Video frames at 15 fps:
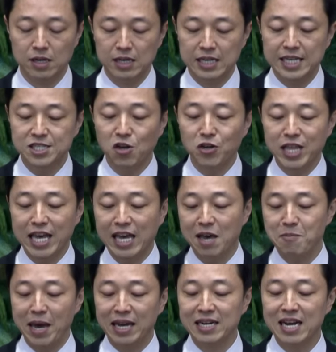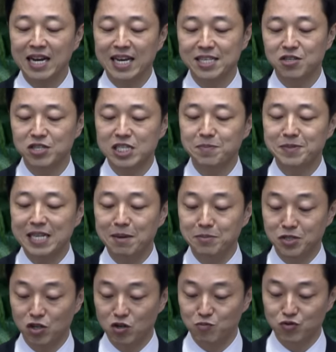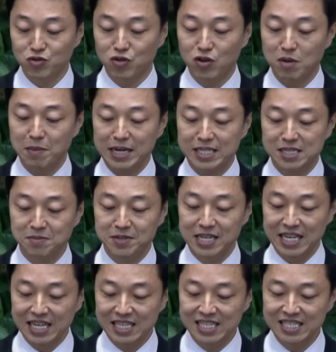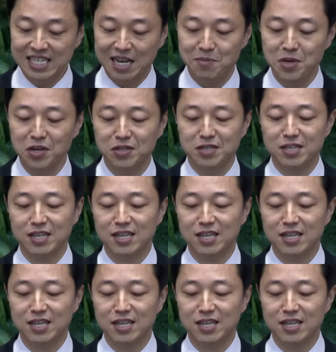이 선행의 맥락에서 13절부터의 말씀을 읽는다면